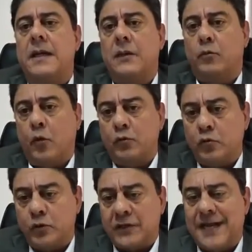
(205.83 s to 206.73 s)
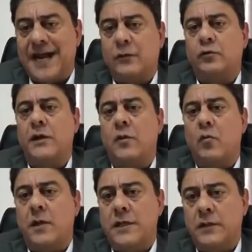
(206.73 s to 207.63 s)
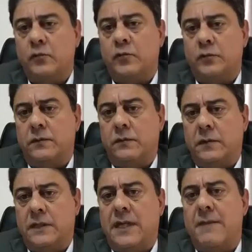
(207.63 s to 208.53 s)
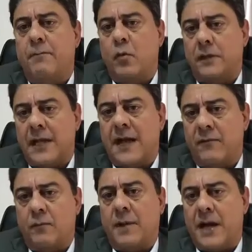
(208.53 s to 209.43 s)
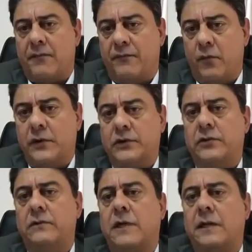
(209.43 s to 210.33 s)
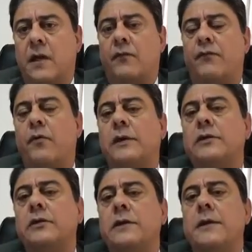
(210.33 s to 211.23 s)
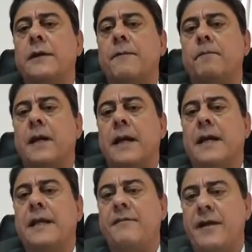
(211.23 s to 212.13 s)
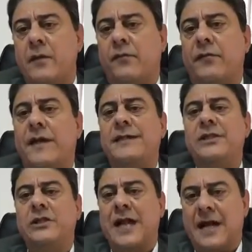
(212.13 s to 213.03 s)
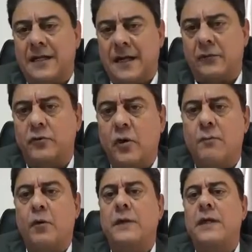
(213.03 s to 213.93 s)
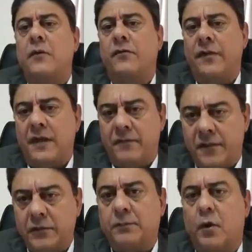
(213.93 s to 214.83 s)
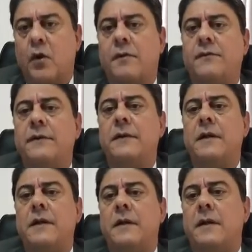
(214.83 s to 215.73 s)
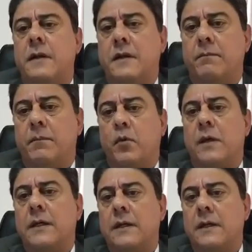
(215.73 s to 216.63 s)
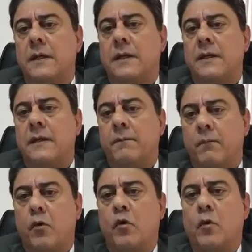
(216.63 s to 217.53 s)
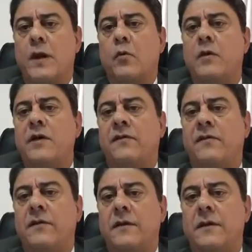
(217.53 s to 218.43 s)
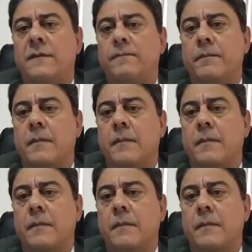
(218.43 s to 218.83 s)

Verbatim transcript: que todos os dados recolhidos que apontavam para a fonte, a tal fonte, é, deveriam ser descartados, não poderiam servir de prova, porque Moro reconhecia